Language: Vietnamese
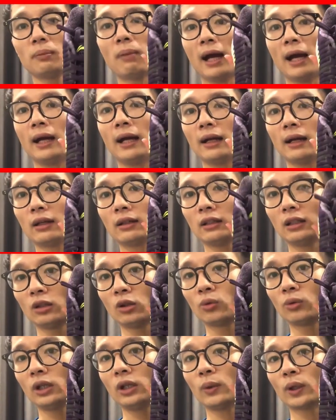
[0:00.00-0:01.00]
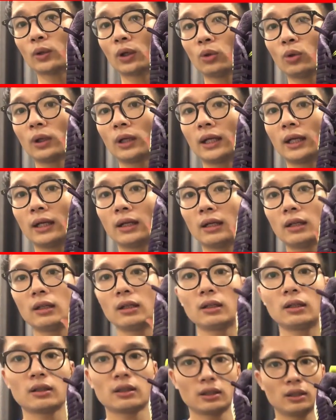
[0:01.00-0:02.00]
bè thì cũng đi hoàn toàn ok
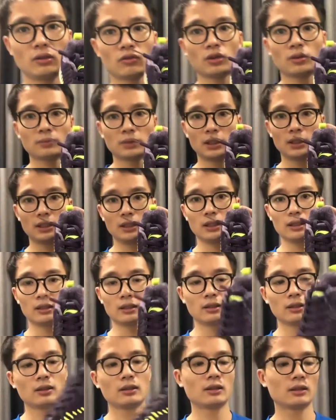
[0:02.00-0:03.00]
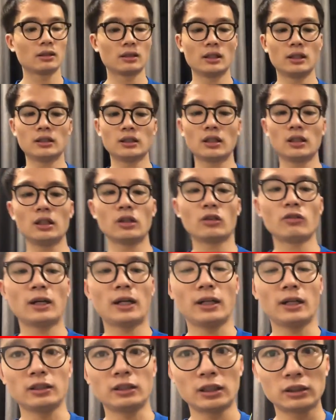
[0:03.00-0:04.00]
đây form dày đây đấy chất liệu
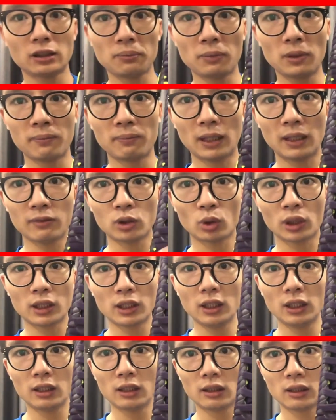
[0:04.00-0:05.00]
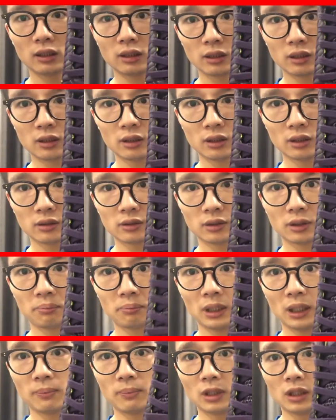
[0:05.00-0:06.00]
vải dệt rất mềm mại và thoáng khí rất
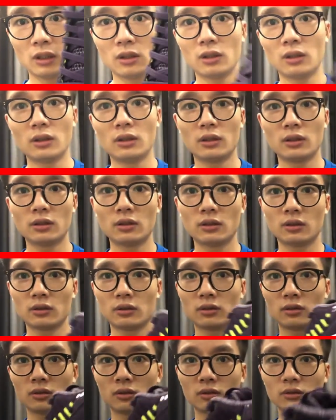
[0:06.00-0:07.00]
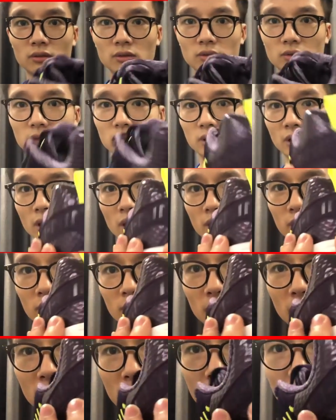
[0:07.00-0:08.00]
mềm đây
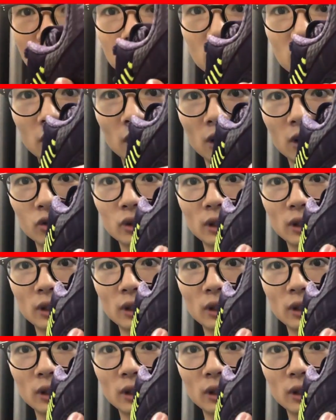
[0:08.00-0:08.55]
những, những chất liệu